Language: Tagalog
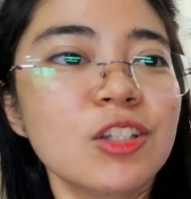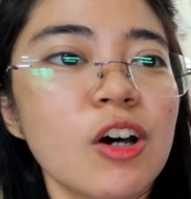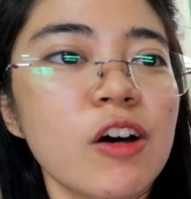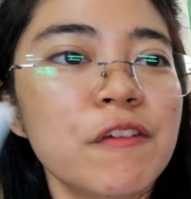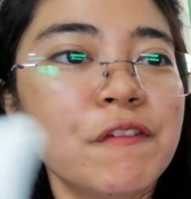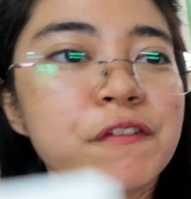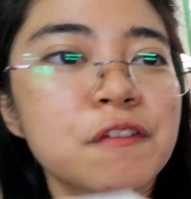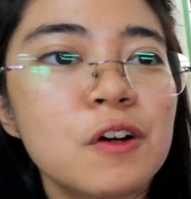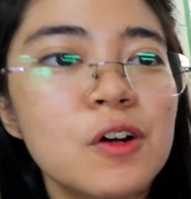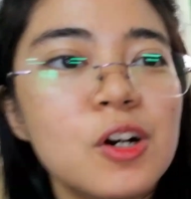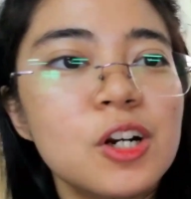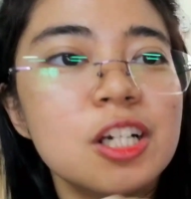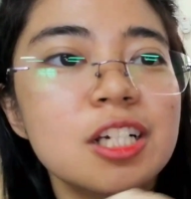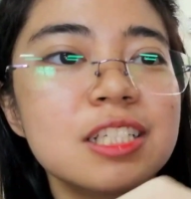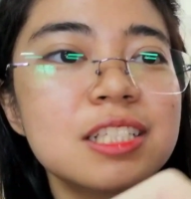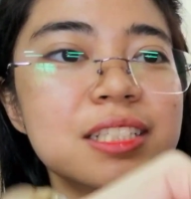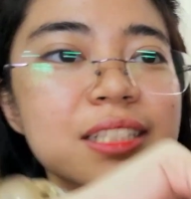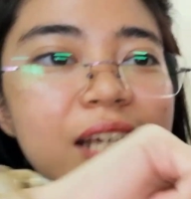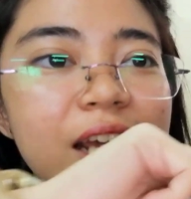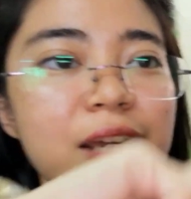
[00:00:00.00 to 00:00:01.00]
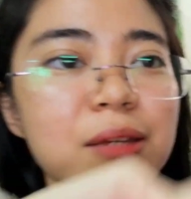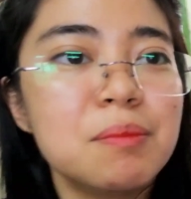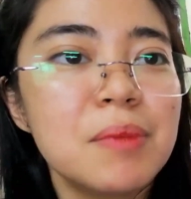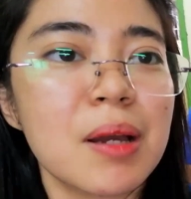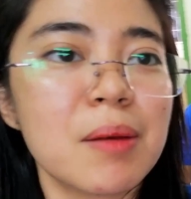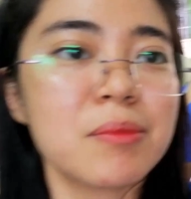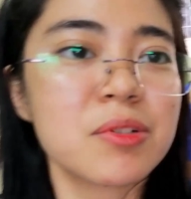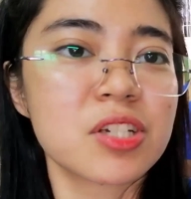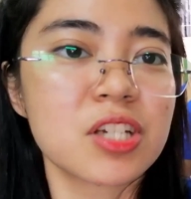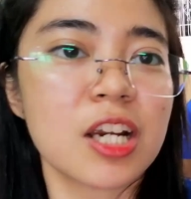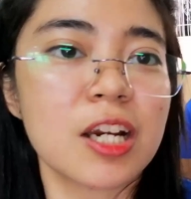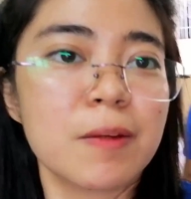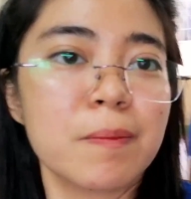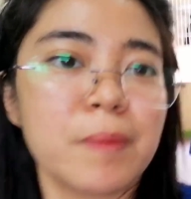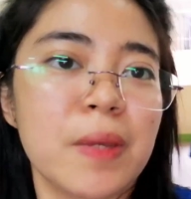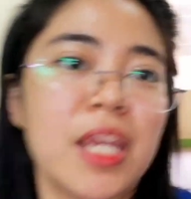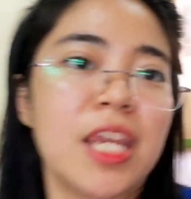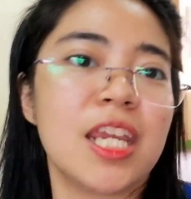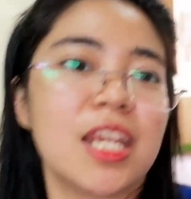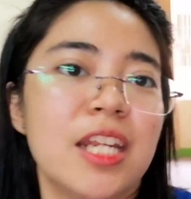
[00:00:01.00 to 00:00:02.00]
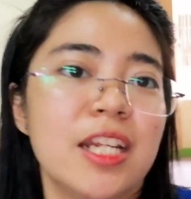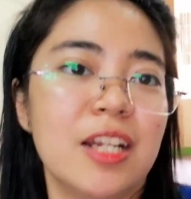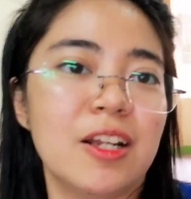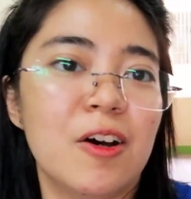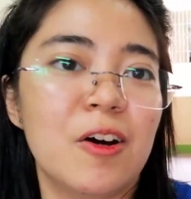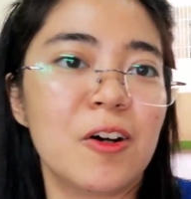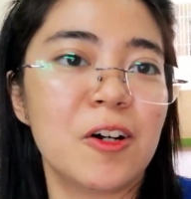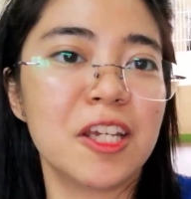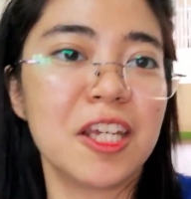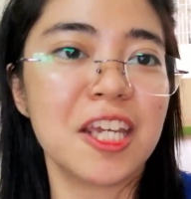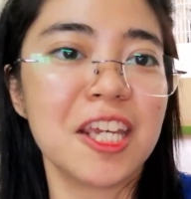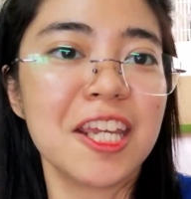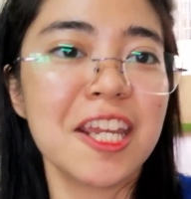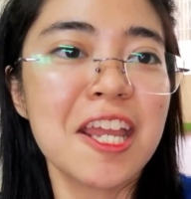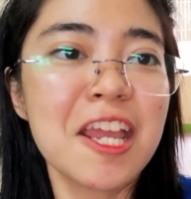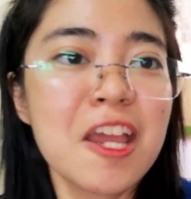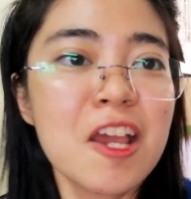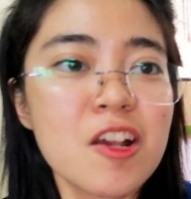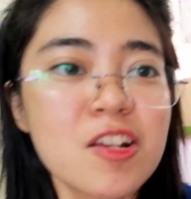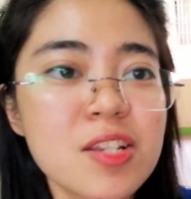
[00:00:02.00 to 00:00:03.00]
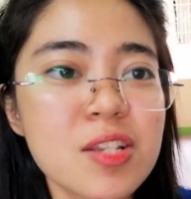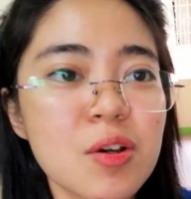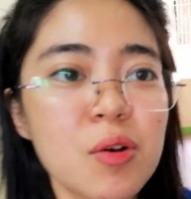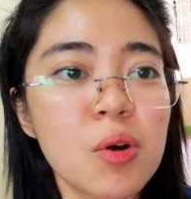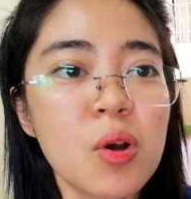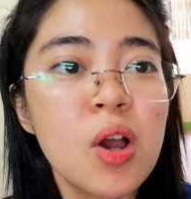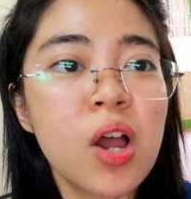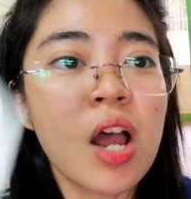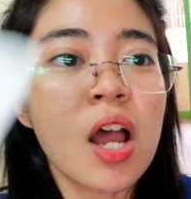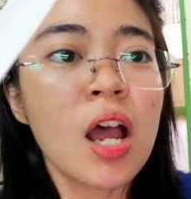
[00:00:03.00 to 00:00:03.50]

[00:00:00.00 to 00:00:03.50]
and of course kay Ma'am Charmaine. Okay? So,